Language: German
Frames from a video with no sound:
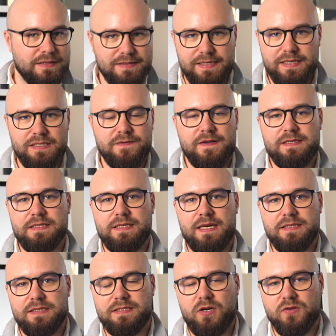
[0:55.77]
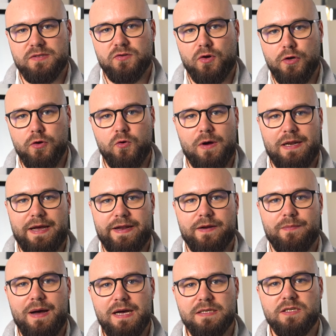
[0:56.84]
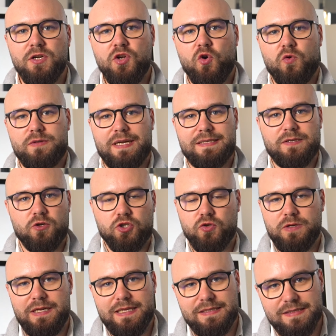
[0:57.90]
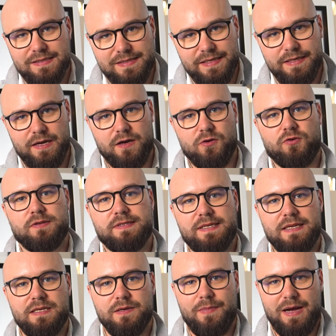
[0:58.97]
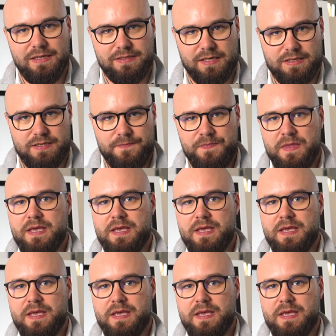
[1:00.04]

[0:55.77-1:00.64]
10, 20, 30.000 Euro alleine macht und das auch schon die letzten zehn Jahre konstant gemacht hat.